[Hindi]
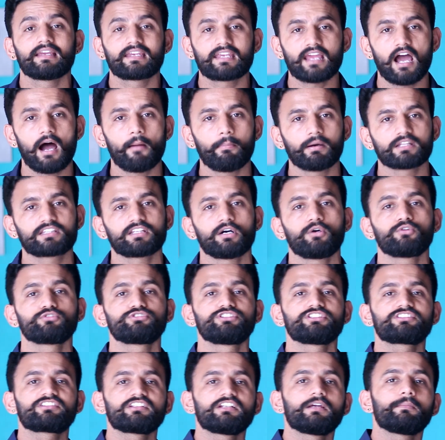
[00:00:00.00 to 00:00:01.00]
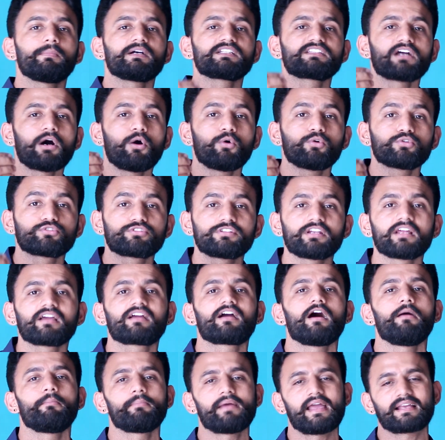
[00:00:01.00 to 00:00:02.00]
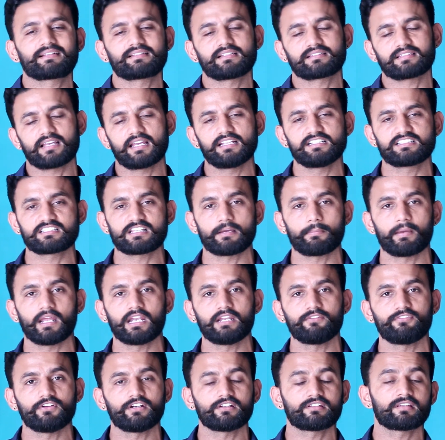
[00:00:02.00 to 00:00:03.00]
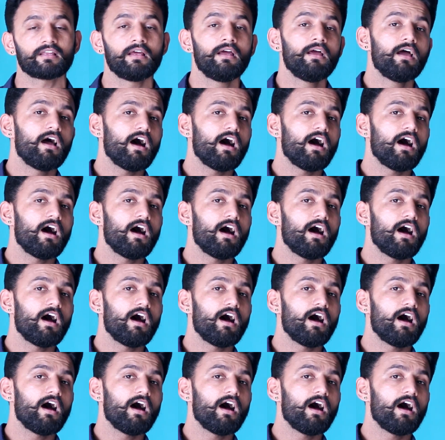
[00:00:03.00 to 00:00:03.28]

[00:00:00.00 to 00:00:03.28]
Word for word: क्या बताऊं जितने बताऊं उतने कम एक्सरसाइज के बेनिफिट्स